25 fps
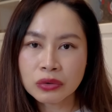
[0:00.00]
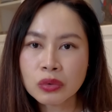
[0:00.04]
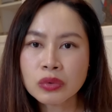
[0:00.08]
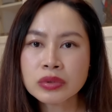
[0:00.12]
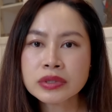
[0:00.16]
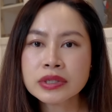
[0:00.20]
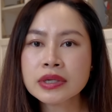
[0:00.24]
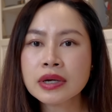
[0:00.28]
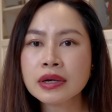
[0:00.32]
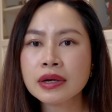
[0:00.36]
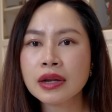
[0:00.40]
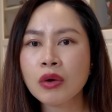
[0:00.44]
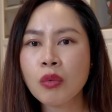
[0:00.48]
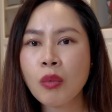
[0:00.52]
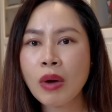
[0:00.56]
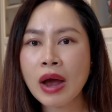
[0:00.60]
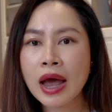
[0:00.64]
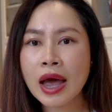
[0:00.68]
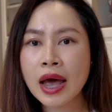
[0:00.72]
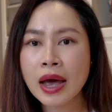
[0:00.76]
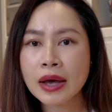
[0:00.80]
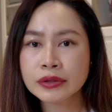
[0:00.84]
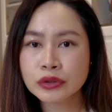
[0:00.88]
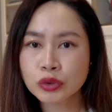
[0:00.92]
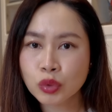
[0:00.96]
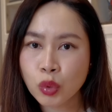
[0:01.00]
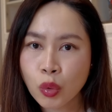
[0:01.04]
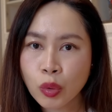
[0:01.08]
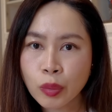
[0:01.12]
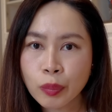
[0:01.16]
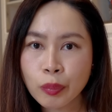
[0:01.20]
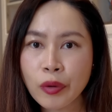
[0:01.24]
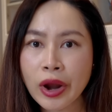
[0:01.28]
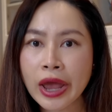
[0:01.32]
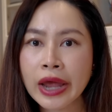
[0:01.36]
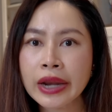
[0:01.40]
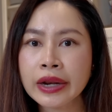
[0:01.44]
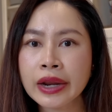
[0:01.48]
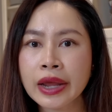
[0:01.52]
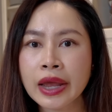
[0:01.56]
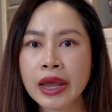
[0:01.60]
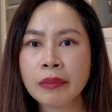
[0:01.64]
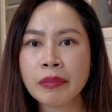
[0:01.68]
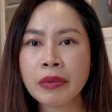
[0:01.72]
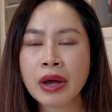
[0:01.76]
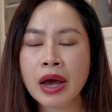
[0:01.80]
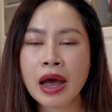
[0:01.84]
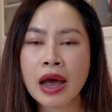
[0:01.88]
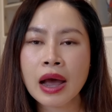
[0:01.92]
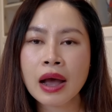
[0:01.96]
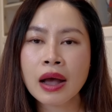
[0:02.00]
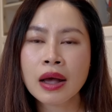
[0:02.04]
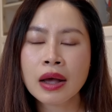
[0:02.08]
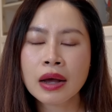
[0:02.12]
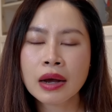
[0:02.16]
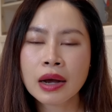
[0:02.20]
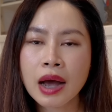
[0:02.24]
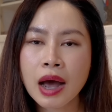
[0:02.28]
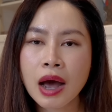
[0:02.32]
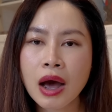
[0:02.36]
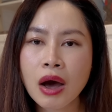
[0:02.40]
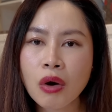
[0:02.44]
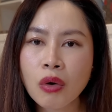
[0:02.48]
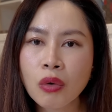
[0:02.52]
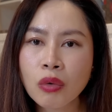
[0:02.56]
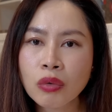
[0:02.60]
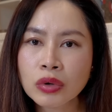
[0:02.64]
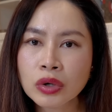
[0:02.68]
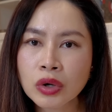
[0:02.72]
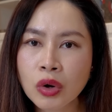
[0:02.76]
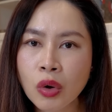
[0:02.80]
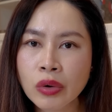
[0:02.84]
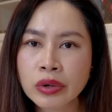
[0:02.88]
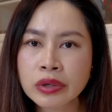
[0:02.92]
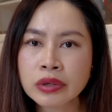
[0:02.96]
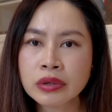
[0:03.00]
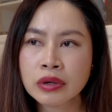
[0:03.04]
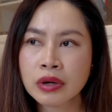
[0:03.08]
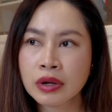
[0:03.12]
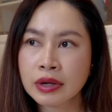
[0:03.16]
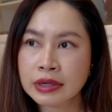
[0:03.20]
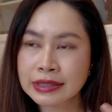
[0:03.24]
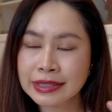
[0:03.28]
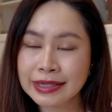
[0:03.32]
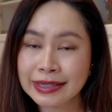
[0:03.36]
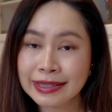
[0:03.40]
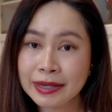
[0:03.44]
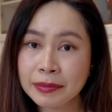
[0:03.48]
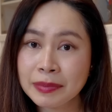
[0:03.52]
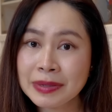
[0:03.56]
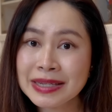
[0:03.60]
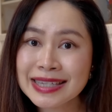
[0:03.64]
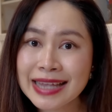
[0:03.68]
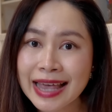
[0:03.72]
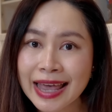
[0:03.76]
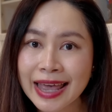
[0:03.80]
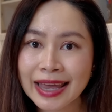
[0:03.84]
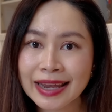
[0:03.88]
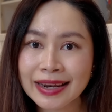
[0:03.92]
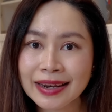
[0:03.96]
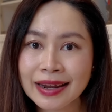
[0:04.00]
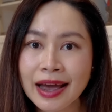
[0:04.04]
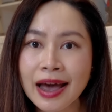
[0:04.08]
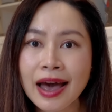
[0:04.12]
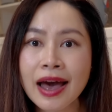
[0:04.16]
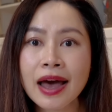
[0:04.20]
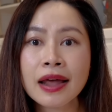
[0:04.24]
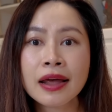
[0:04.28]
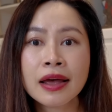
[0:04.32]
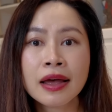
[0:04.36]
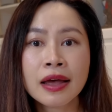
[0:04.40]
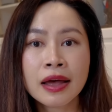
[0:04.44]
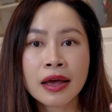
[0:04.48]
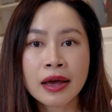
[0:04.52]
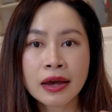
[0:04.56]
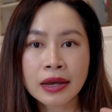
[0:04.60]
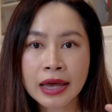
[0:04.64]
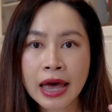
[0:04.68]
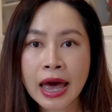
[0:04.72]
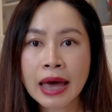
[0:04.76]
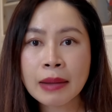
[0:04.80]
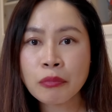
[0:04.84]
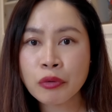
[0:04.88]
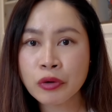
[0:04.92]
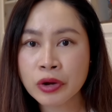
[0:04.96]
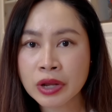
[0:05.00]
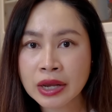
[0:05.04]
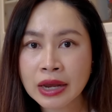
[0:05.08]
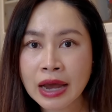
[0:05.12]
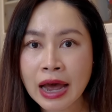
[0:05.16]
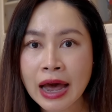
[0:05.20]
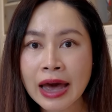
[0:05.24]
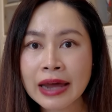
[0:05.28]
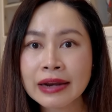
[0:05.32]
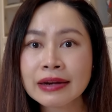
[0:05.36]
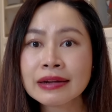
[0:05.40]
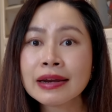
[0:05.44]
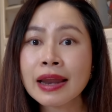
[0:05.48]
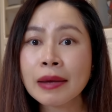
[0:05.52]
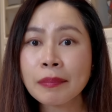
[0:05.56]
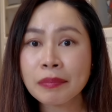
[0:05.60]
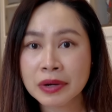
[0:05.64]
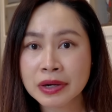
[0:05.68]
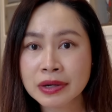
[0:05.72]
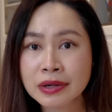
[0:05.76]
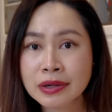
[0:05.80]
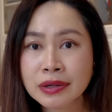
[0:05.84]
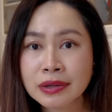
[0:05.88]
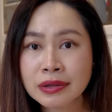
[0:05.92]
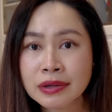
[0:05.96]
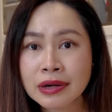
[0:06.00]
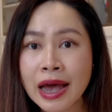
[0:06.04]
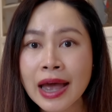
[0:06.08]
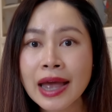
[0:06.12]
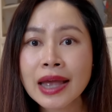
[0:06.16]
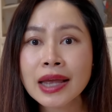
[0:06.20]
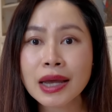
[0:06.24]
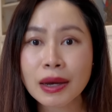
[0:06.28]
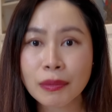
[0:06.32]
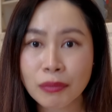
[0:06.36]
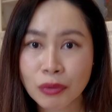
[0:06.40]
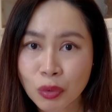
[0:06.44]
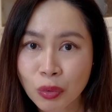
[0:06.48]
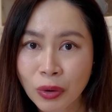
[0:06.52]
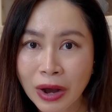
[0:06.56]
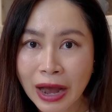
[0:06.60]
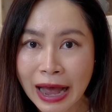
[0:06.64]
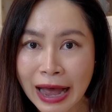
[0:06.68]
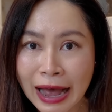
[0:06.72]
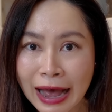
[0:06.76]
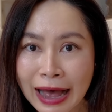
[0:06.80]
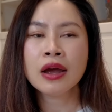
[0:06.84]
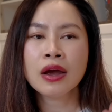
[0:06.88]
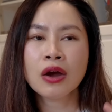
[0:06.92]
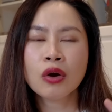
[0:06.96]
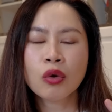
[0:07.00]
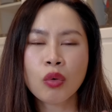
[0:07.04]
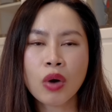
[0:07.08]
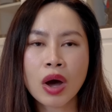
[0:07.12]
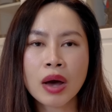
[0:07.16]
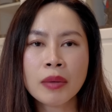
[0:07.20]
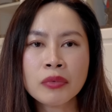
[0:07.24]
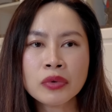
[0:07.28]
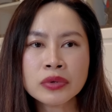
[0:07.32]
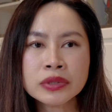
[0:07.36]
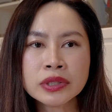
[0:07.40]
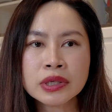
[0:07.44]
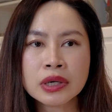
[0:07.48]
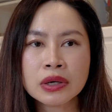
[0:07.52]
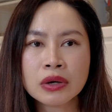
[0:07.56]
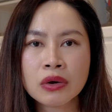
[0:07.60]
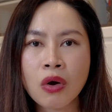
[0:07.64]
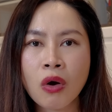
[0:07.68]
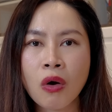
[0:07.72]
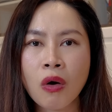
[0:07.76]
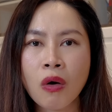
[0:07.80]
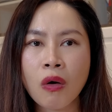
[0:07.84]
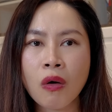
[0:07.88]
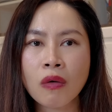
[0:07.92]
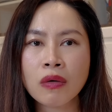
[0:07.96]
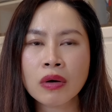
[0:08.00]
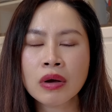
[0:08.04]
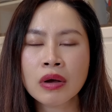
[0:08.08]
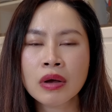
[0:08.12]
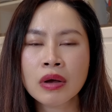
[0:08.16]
รู้สึกเลยว่าทุกแบรนด์เนมนะคะเขาลดสิทธิพิเศษนะคะ การบริการกลับคืนให้กับลูกค้าความรู้สึกของ